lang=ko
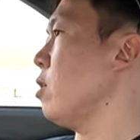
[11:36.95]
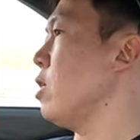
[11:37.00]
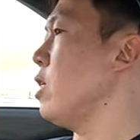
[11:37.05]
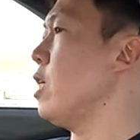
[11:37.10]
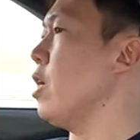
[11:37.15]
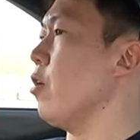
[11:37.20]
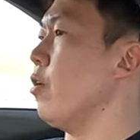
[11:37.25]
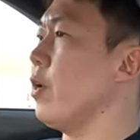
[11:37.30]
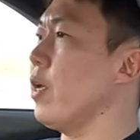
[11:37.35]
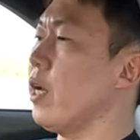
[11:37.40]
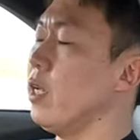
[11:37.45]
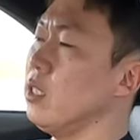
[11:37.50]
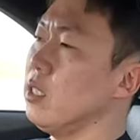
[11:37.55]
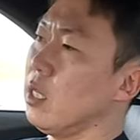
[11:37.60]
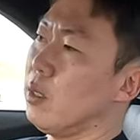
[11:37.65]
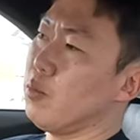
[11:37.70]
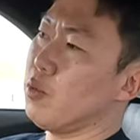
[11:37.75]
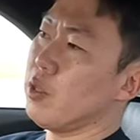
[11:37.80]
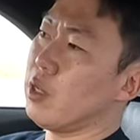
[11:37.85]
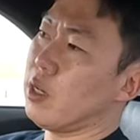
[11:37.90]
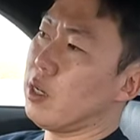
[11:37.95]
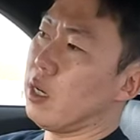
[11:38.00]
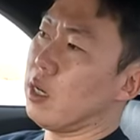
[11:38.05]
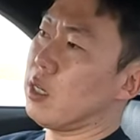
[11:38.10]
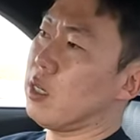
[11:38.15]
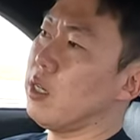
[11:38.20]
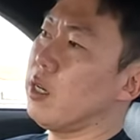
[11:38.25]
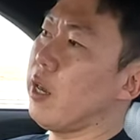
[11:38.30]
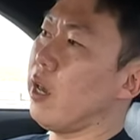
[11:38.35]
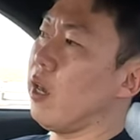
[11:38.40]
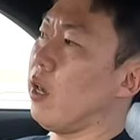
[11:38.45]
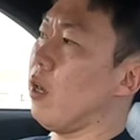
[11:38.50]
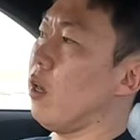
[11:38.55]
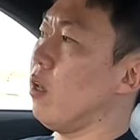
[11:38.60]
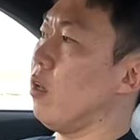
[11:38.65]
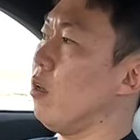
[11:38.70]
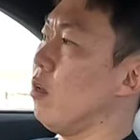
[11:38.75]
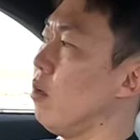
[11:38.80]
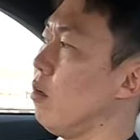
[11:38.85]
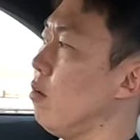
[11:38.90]
이열에 앉아보니까
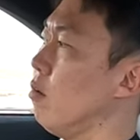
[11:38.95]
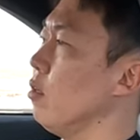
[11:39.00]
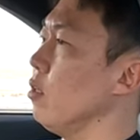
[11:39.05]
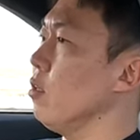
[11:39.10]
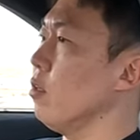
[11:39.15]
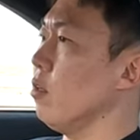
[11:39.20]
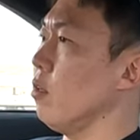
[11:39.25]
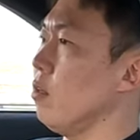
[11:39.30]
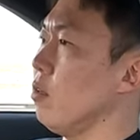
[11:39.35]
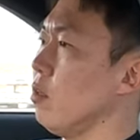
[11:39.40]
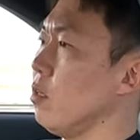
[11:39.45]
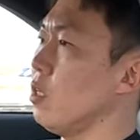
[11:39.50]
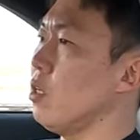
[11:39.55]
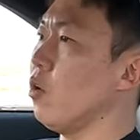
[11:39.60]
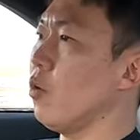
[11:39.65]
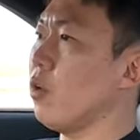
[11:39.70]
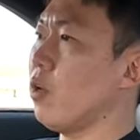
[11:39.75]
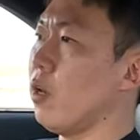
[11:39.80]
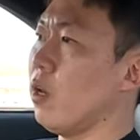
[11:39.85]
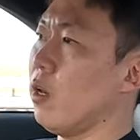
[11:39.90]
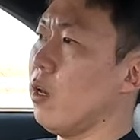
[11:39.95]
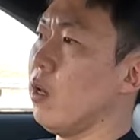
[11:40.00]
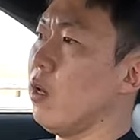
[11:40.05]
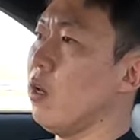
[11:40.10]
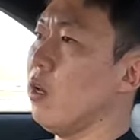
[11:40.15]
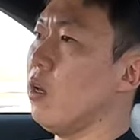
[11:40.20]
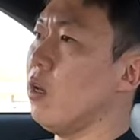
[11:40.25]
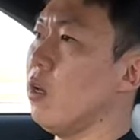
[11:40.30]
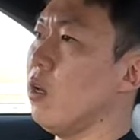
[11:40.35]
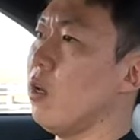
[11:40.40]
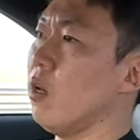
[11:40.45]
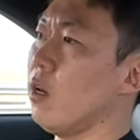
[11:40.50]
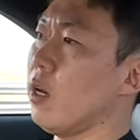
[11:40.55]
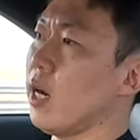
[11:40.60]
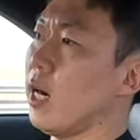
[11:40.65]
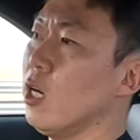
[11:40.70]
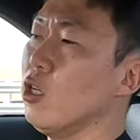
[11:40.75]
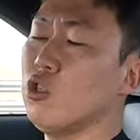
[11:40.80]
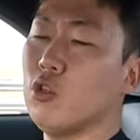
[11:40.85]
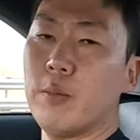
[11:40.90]
그게 이렇게
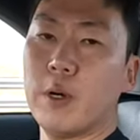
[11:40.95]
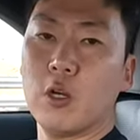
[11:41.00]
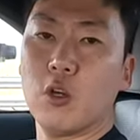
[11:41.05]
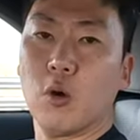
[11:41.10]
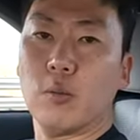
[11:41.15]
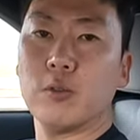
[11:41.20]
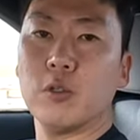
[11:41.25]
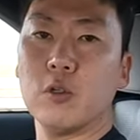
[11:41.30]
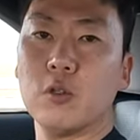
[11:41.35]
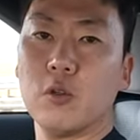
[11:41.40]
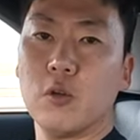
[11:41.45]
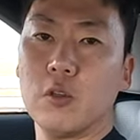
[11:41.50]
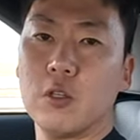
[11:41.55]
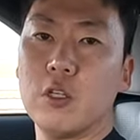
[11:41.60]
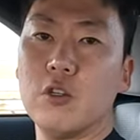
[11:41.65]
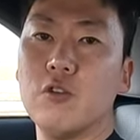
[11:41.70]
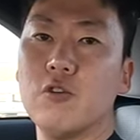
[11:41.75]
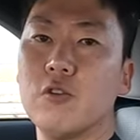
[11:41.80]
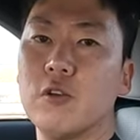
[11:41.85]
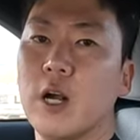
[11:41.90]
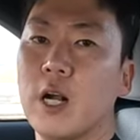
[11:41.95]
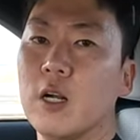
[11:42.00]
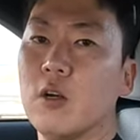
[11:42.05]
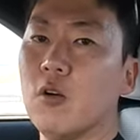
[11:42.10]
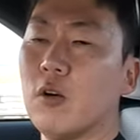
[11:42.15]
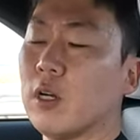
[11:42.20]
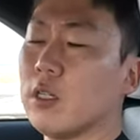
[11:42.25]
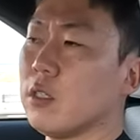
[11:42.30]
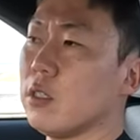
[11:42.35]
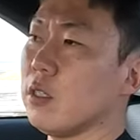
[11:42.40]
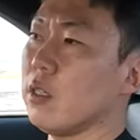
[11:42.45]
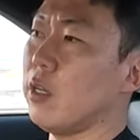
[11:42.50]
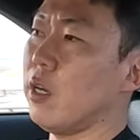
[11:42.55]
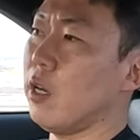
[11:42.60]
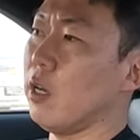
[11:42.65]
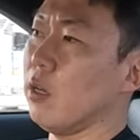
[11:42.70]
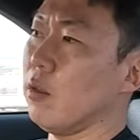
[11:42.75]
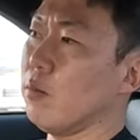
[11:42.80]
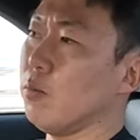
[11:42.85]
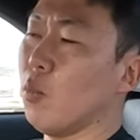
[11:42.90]
갈 수밖에 없었던 이유를 알 것 같은
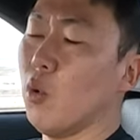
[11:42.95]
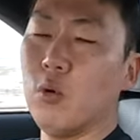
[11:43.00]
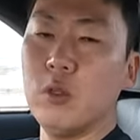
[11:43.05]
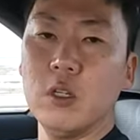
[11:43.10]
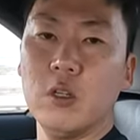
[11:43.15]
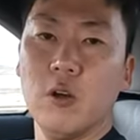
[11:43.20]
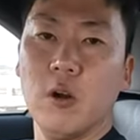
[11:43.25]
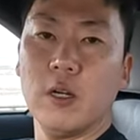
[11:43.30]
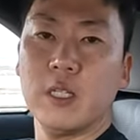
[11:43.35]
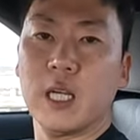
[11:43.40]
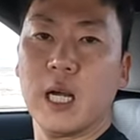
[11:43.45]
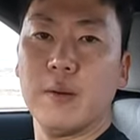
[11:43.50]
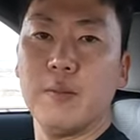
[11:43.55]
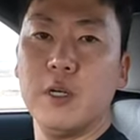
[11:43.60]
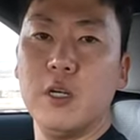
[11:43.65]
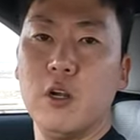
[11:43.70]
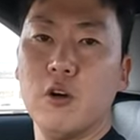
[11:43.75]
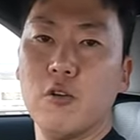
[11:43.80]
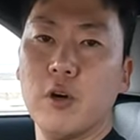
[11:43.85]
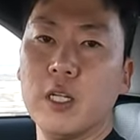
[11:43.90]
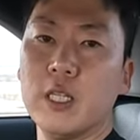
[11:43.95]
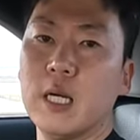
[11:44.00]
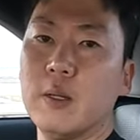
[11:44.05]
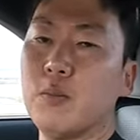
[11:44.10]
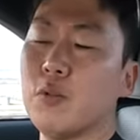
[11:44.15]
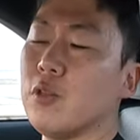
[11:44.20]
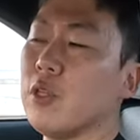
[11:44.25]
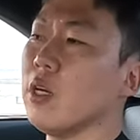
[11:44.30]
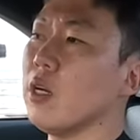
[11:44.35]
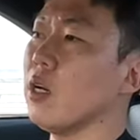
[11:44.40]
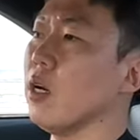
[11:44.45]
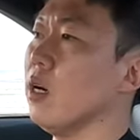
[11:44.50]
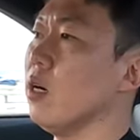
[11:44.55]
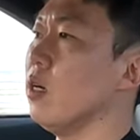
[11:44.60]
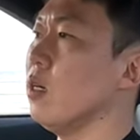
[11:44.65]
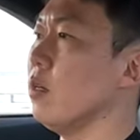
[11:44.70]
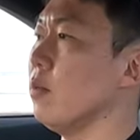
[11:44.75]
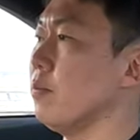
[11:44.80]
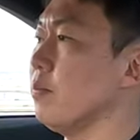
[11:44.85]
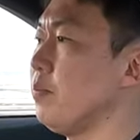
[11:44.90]
게, 모든 걸 잡으려고 하다
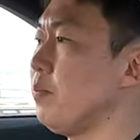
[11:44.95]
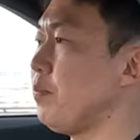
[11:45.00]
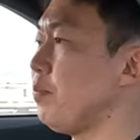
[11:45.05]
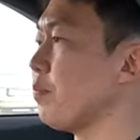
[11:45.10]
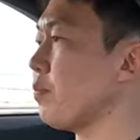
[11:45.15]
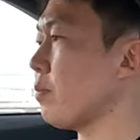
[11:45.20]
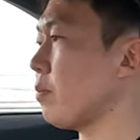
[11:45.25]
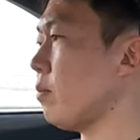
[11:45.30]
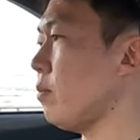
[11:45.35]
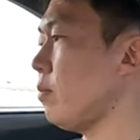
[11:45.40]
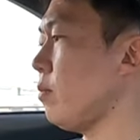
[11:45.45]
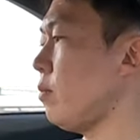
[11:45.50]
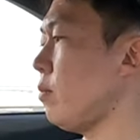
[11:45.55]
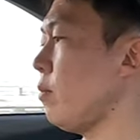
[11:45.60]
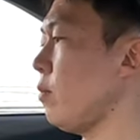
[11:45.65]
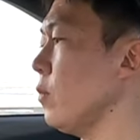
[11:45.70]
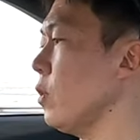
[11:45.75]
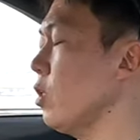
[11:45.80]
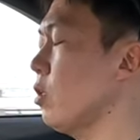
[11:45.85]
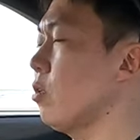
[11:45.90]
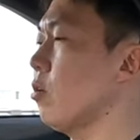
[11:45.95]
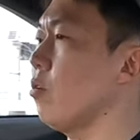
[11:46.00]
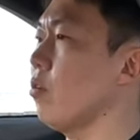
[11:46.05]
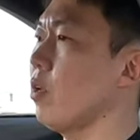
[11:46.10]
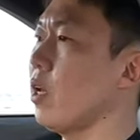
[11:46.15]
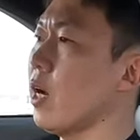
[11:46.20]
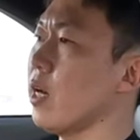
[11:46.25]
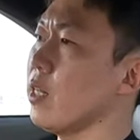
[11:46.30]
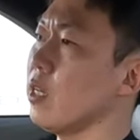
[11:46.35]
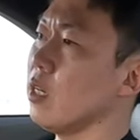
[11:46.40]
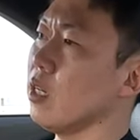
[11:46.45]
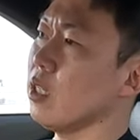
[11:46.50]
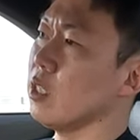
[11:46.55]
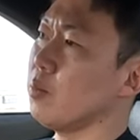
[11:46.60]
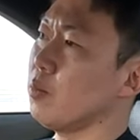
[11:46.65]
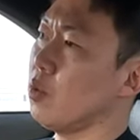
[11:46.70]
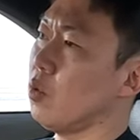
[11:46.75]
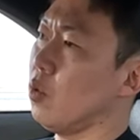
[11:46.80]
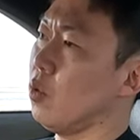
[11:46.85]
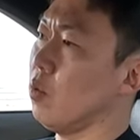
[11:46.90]
보니까 그런 게 아닌가
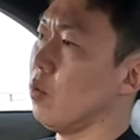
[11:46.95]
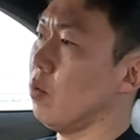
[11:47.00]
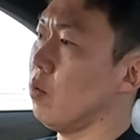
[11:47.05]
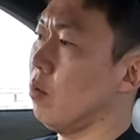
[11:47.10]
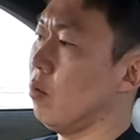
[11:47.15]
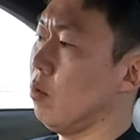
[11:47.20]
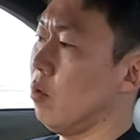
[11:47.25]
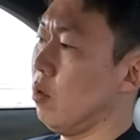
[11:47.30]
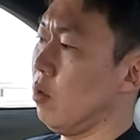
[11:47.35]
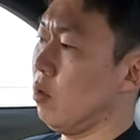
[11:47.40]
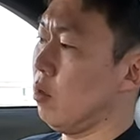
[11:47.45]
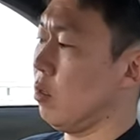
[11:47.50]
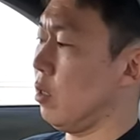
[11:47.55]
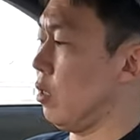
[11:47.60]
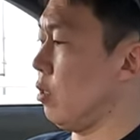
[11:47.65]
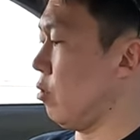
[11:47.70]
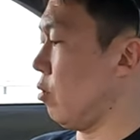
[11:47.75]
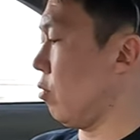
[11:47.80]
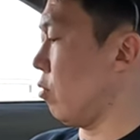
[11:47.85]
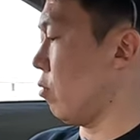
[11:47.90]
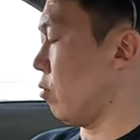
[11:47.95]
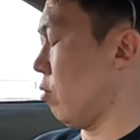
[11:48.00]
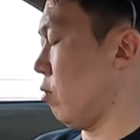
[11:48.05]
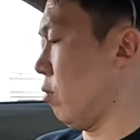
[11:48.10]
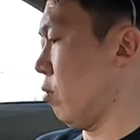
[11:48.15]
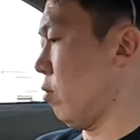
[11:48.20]
싶고, 그래서